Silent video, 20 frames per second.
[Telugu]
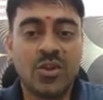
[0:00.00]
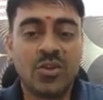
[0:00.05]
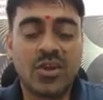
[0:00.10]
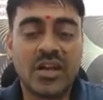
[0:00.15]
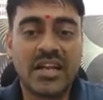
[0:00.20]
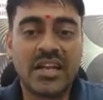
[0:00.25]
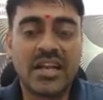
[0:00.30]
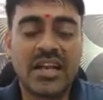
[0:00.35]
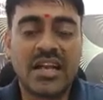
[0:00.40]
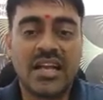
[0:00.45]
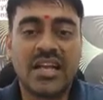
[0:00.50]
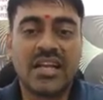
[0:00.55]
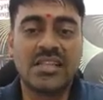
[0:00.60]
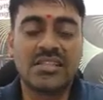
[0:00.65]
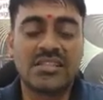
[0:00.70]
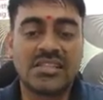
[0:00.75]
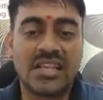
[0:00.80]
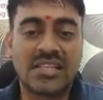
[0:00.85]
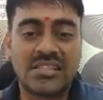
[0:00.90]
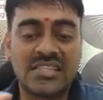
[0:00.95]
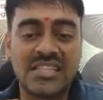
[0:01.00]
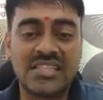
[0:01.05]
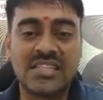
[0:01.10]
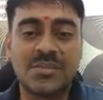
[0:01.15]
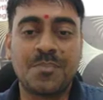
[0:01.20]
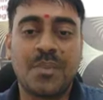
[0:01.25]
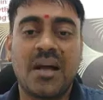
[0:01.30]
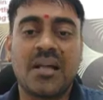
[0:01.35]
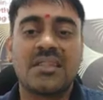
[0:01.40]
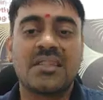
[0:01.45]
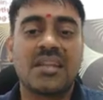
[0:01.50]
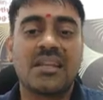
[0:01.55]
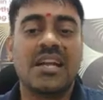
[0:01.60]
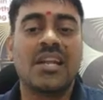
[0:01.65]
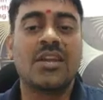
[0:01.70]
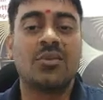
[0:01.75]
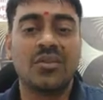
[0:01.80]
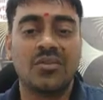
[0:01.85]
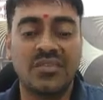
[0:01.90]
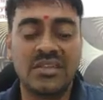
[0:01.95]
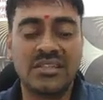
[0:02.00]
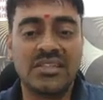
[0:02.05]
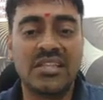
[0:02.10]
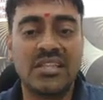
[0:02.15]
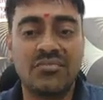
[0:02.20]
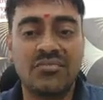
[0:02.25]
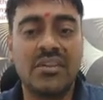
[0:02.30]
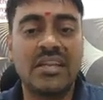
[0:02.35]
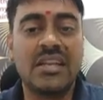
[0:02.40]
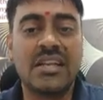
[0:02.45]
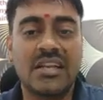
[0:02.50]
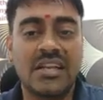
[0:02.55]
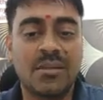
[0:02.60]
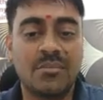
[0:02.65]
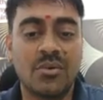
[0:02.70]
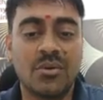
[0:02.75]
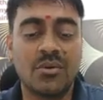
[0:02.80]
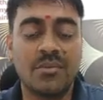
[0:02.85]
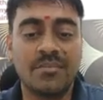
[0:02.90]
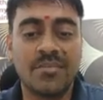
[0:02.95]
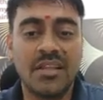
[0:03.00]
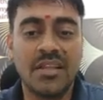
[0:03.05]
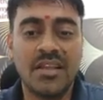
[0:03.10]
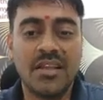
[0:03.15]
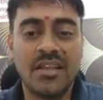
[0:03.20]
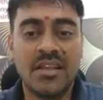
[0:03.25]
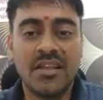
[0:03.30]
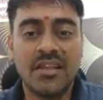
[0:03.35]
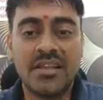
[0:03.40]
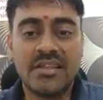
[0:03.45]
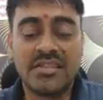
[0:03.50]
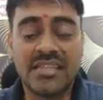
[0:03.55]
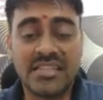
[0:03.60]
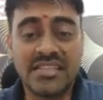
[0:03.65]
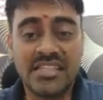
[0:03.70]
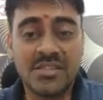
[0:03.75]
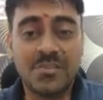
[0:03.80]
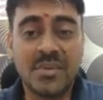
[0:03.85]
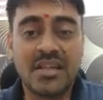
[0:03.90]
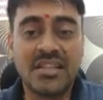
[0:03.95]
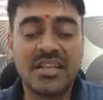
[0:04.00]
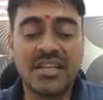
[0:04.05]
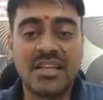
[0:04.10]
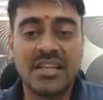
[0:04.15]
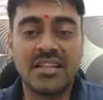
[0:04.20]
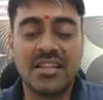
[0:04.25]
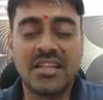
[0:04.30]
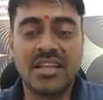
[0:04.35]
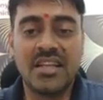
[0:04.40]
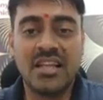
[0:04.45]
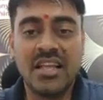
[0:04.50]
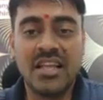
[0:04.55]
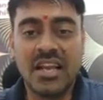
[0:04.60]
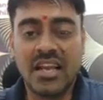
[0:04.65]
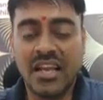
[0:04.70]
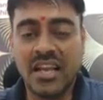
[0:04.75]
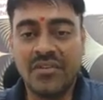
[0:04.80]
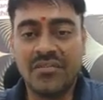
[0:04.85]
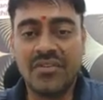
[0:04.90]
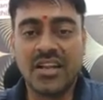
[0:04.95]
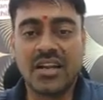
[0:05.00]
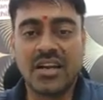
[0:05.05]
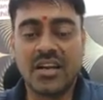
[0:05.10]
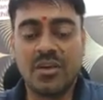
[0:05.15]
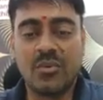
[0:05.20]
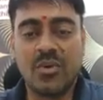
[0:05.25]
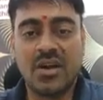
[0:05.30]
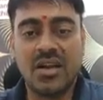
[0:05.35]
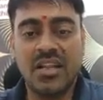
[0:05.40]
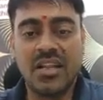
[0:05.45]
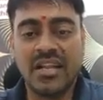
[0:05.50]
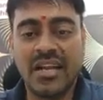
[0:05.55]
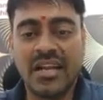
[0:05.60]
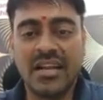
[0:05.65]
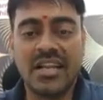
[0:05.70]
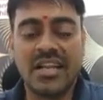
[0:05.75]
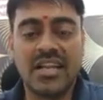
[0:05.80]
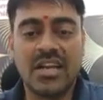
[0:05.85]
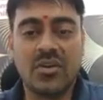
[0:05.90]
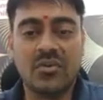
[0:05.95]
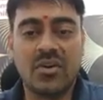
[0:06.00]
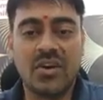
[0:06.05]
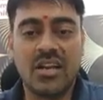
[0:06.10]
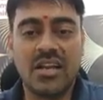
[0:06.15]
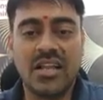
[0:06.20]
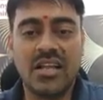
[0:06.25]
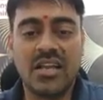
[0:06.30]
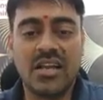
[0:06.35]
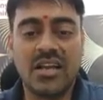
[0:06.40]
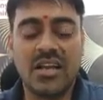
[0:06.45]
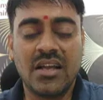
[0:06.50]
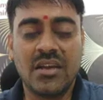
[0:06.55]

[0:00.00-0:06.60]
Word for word: ఎందుకంటే ఇక్కడ సక్సెస్ పాత్ రెడీగా ఉంది వెస్టేజ్ విన్నింగ్ టీమ్ లో సక్సెస్ పాత్ అంటే ఏంది లెఫ్ట్ ఎక్కడ పోవాలి రైట్ ఎక్కడ పోవాలి